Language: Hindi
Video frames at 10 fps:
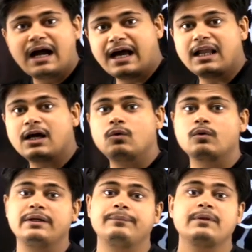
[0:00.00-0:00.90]
अलग
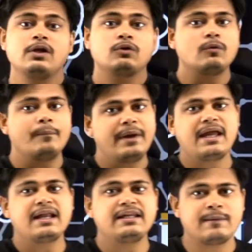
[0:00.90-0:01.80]
होगी तो मैं
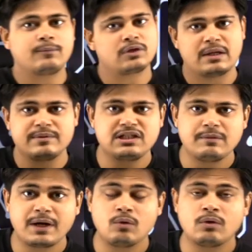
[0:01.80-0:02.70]
यानी आपको केमिस्ट्री
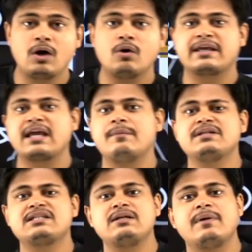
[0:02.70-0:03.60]
पढ़ाऊंगा और
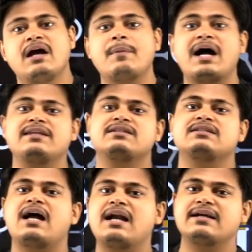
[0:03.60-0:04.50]
केमिस्ट्री में हम आज
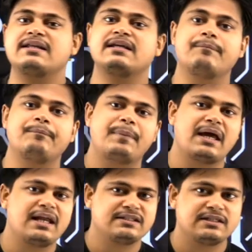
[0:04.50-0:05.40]
स्टार्ट करेंगे
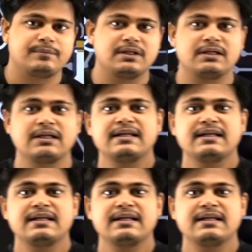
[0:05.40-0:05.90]
पहला चैप्टर